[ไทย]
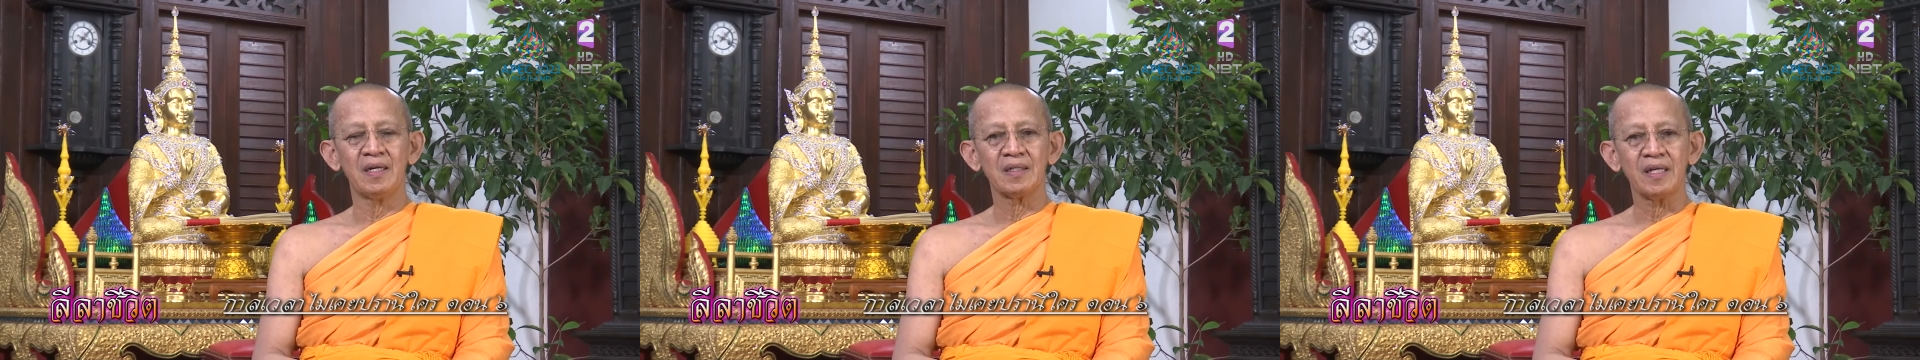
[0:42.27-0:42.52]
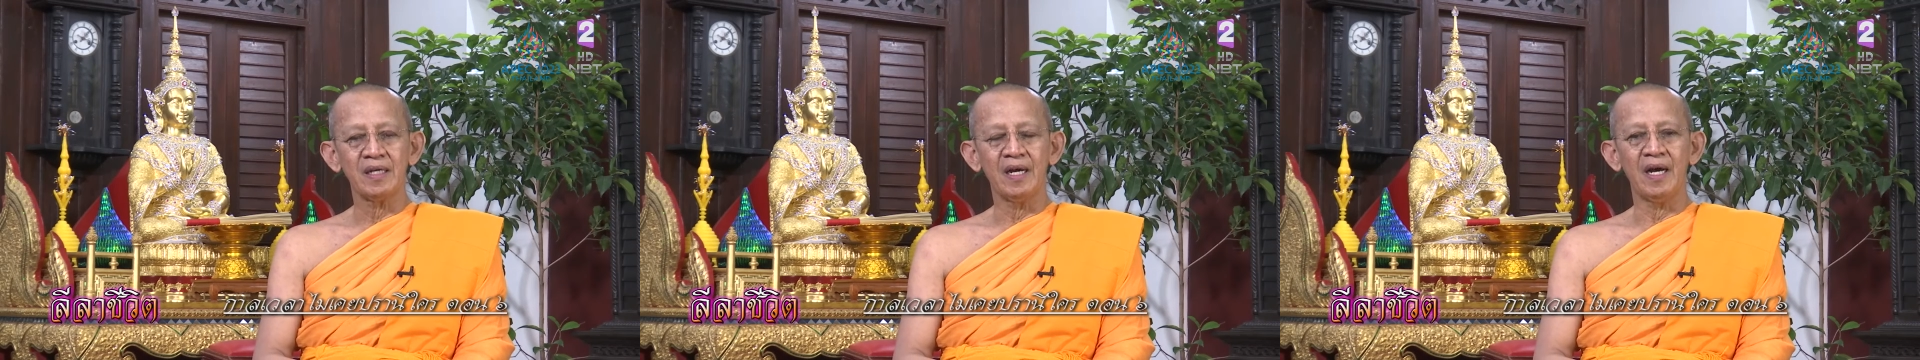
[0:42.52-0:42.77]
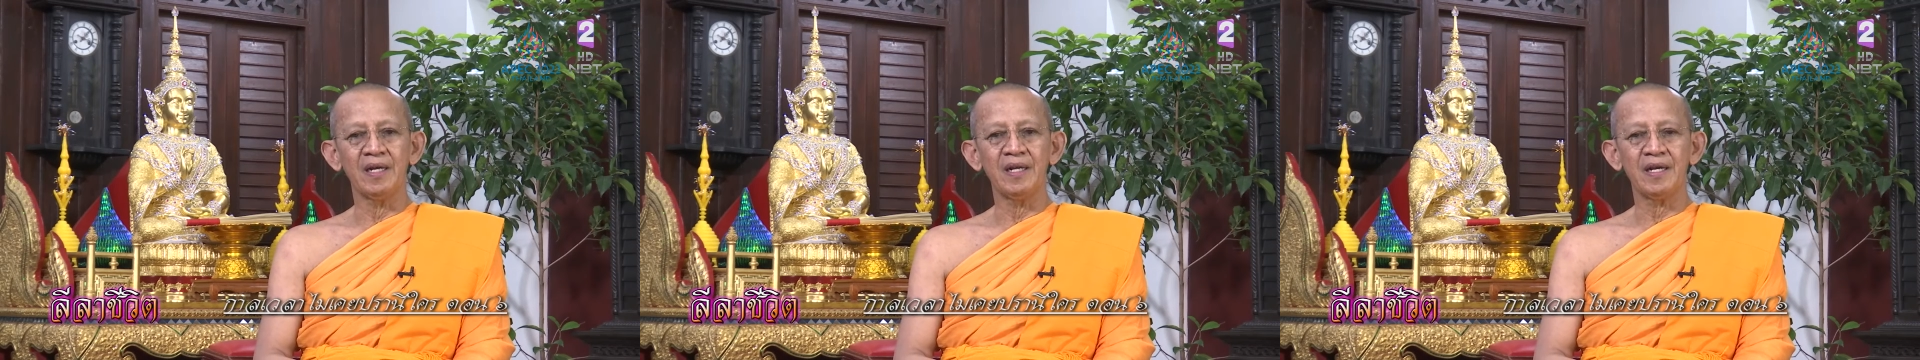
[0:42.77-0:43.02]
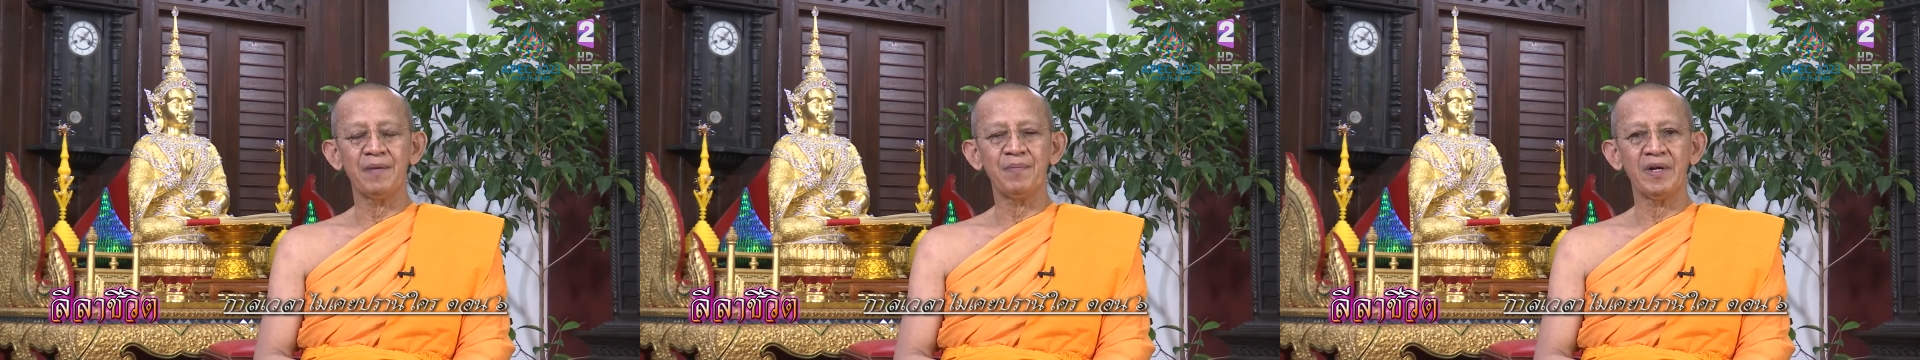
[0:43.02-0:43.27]
เทหะนิ
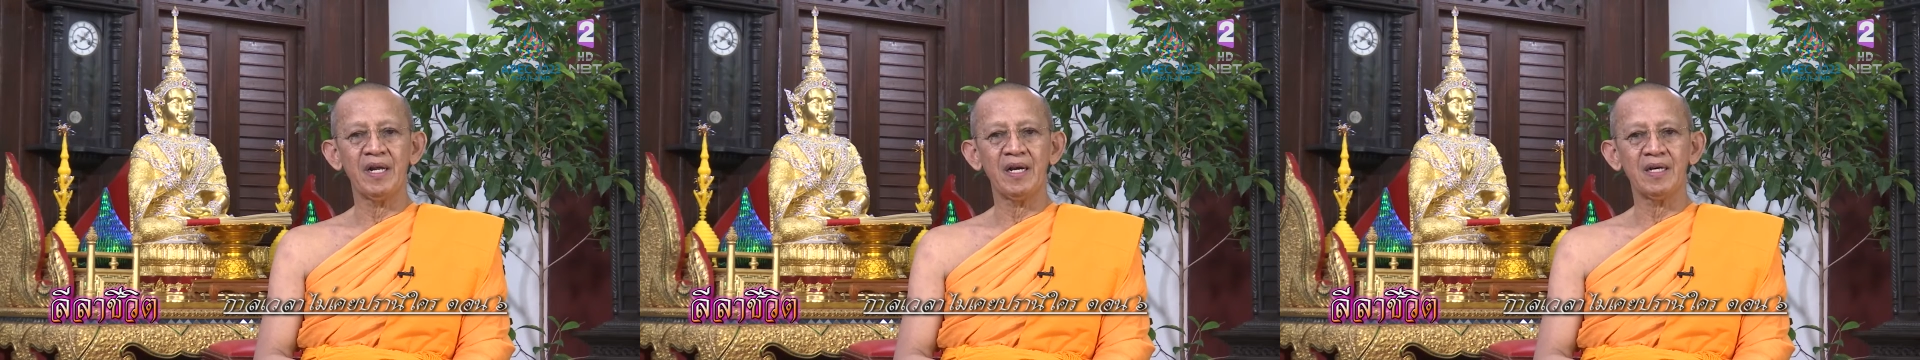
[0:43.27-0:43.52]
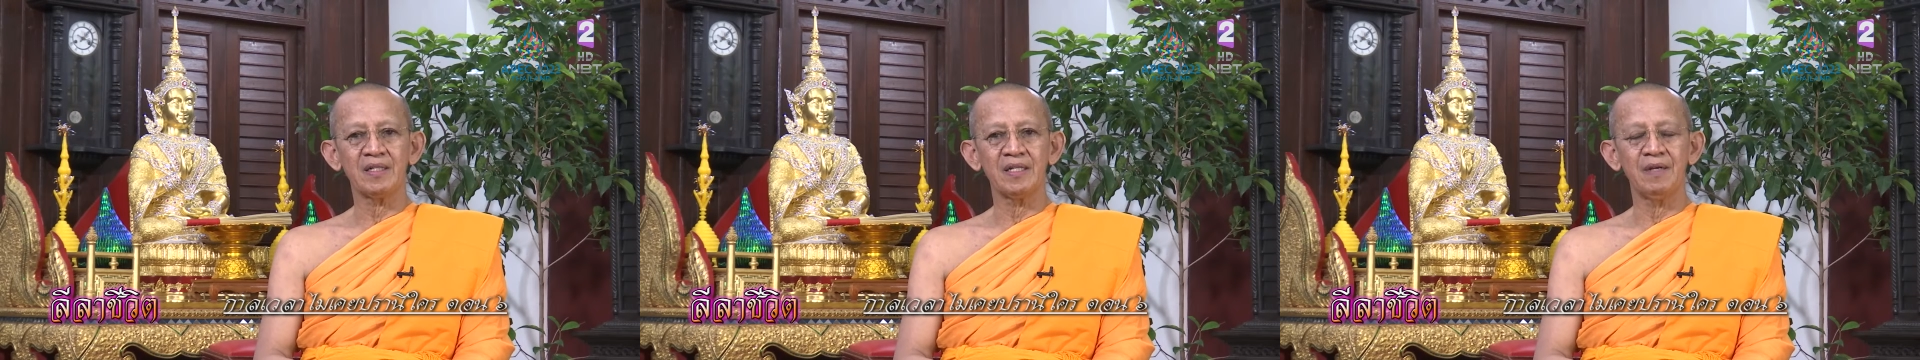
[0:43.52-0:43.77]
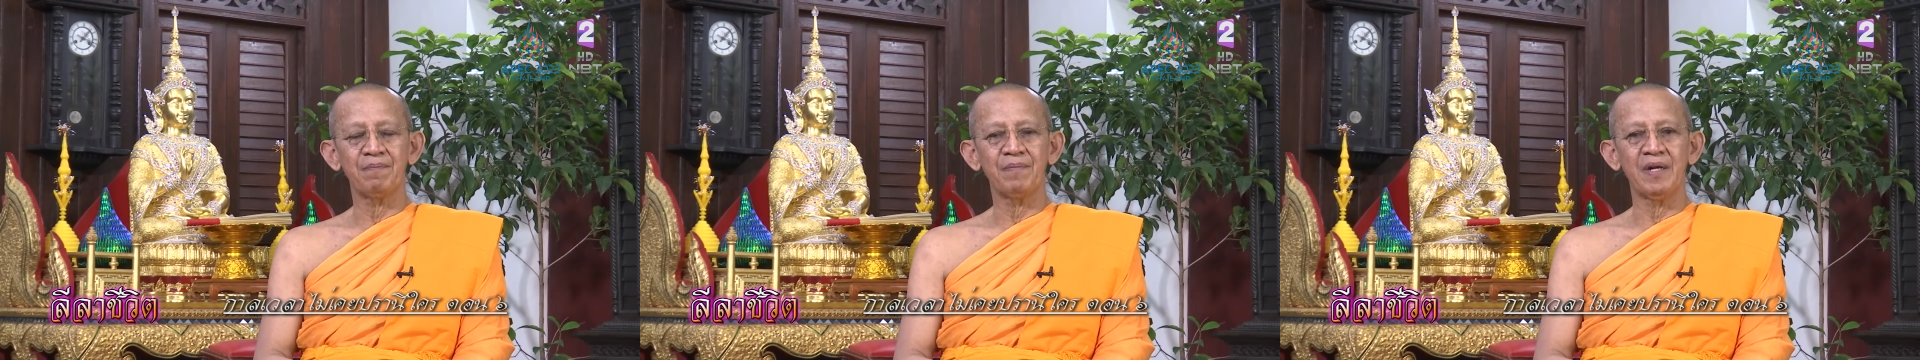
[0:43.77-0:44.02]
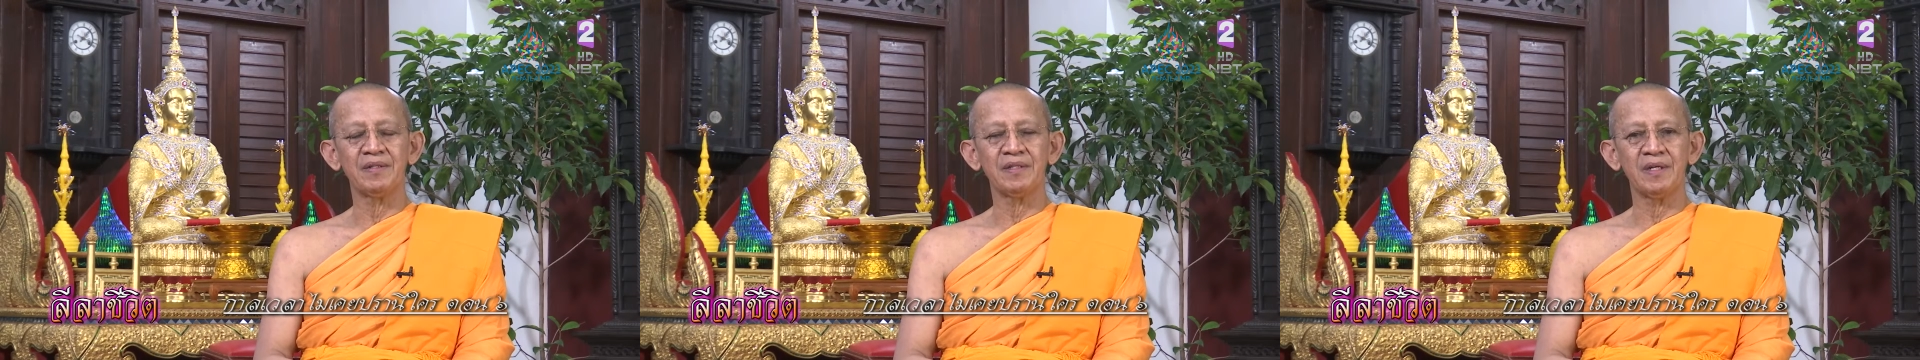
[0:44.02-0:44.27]
เขปนคติ
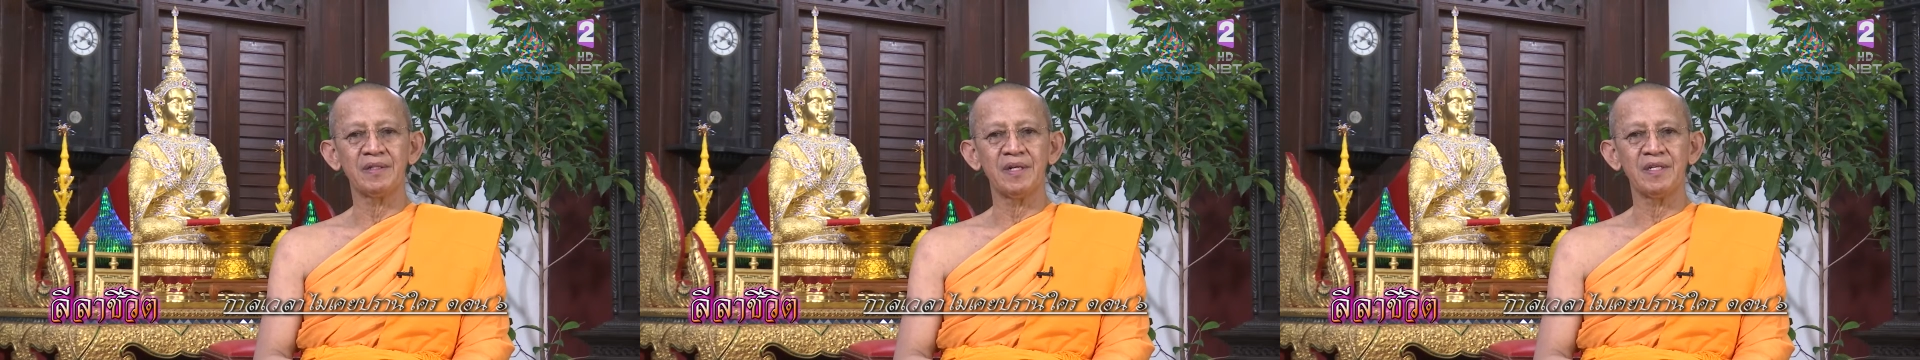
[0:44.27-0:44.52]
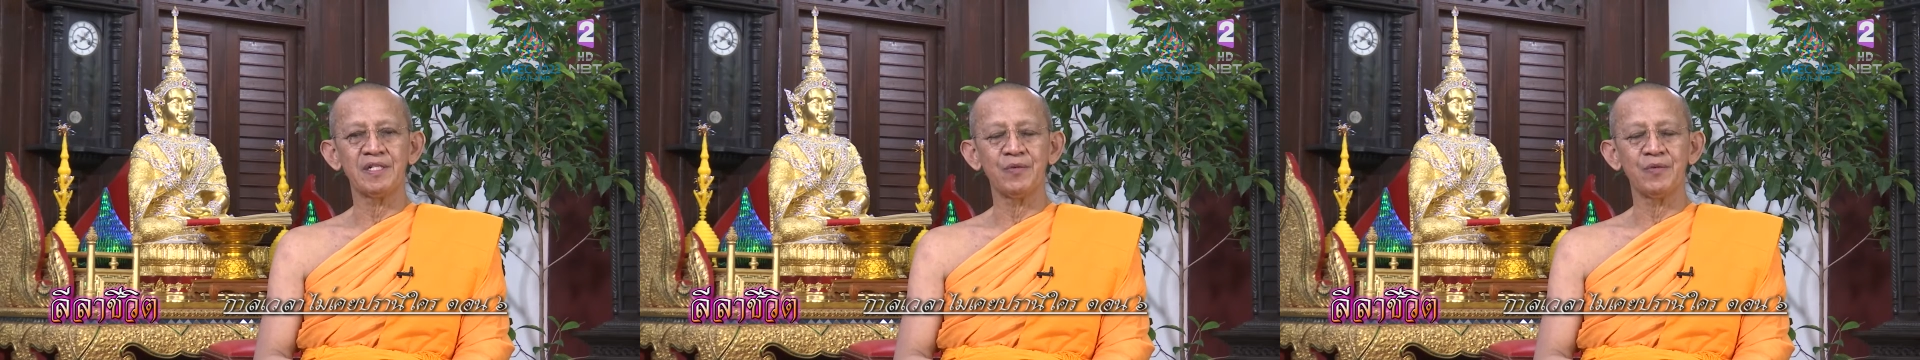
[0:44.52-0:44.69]
ปัญเจเต